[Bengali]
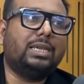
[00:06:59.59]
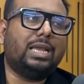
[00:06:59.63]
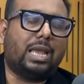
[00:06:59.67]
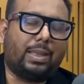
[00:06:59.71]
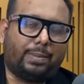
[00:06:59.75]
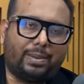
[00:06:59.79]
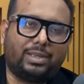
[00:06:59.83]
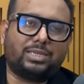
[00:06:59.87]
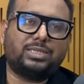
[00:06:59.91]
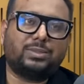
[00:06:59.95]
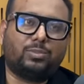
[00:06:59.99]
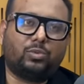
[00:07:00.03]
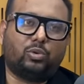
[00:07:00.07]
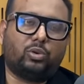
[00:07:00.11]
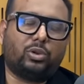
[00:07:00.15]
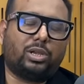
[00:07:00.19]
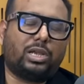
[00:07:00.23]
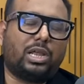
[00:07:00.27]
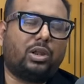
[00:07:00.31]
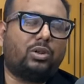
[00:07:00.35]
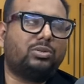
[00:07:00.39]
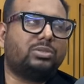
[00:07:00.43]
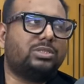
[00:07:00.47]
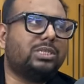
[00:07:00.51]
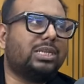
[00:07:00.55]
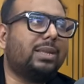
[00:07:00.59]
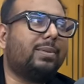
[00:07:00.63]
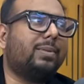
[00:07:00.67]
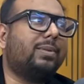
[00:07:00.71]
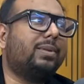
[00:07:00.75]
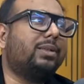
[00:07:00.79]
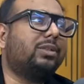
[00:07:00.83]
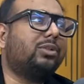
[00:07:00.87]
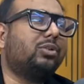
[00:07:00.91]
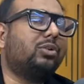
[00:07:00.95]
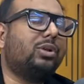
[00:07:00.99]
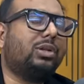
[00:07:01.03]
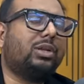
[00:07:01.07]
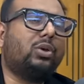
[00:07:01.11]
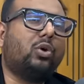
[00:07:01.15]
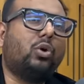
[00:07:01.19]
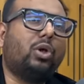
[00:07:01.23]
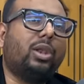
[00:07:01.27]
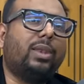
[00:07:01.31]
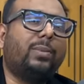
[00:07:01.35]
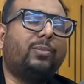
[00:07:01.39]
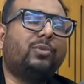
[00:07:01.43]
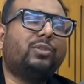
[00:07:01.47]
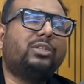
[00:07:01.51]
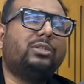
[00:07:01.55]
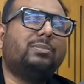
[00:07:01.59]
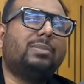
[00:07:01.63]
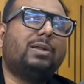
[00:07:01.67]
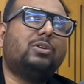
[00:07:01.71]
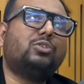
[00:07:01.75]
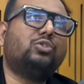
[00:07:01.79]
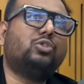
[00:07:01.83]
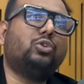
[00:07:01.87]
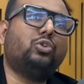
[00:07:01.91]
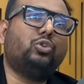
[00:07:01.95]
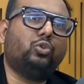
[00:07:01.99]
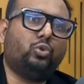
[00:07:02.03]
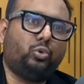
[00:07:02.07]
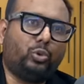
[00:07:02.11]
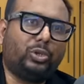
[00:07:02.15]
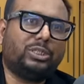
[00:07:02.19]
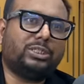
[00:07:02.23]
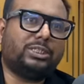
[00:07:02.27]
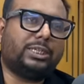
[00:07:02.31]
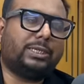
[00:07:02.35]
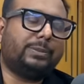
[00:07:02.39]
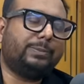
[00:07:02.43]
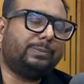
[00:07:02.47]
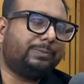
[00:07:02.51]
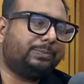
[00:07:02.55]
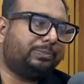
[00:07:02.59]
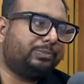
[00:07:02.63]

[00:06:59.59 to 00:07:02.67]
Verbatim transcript: আমার কাছে মনে হয় কারণ সিনেমা তো একটা হলের মধ্যে মানুষ যখন ঢুকে যায়